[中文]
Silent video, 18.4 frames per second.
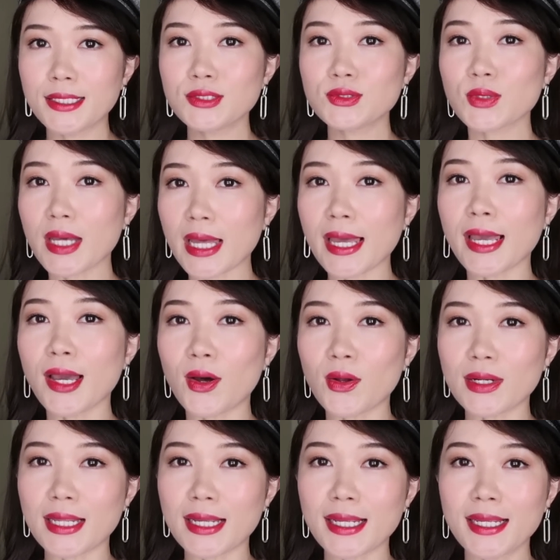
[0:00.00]
就还
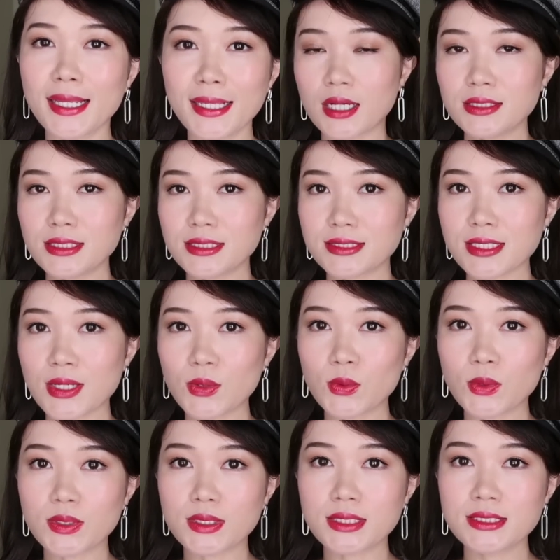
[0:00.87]
好啦，而且效
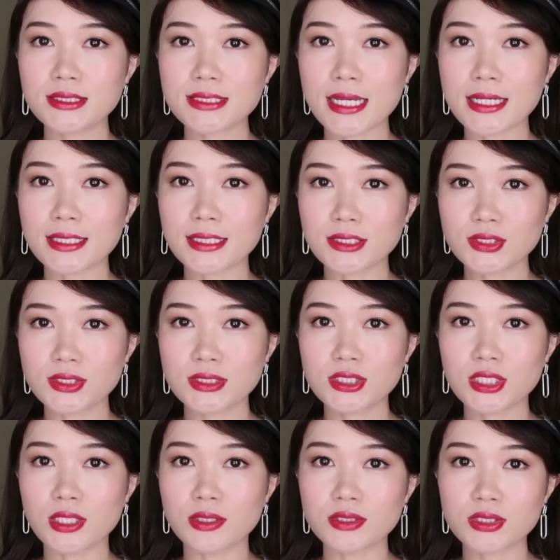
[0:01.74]
果跟价格是
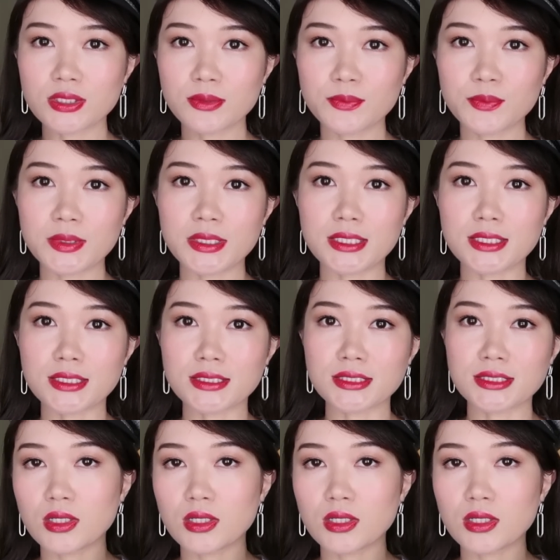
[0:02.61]
成正比的。